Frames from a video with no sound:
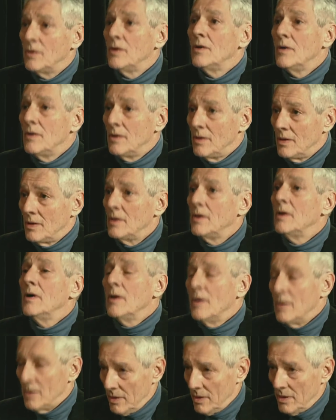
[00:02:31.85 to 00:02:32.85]
leur fait aussi
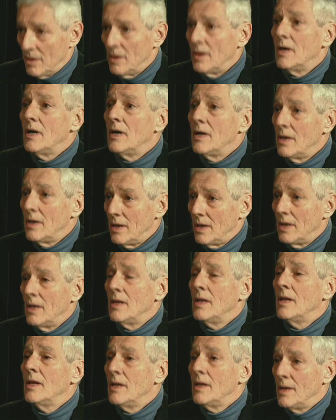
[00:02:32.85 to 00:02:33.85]
faire du
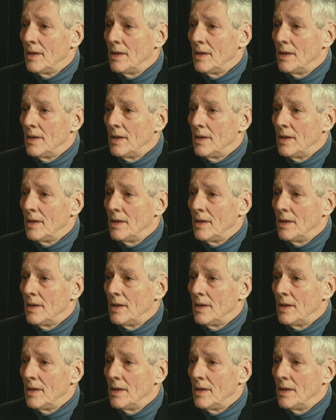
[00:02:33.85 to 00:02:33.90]
matériel